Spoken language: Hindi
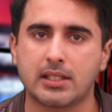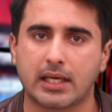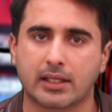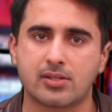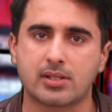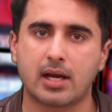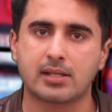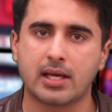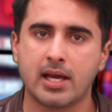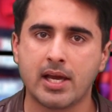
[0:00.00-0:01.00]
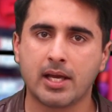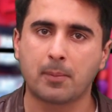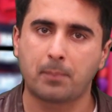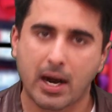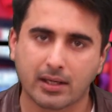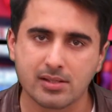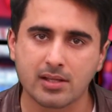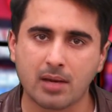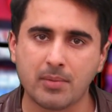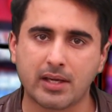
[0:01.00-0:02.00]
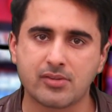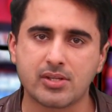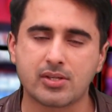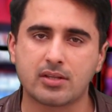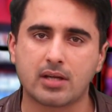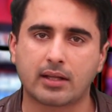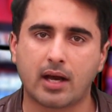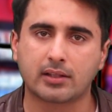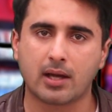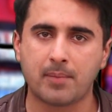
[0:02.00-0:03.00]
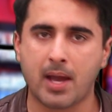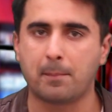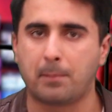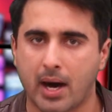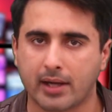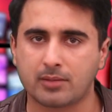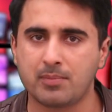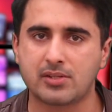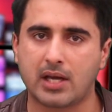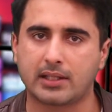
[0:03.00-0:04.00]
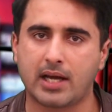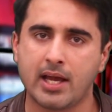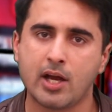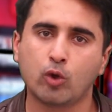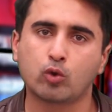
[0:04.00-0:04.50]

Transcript: थी कि किस तरह से पाकिस्तान में केसेस की तादाद कम है भारत में ज़्यादा है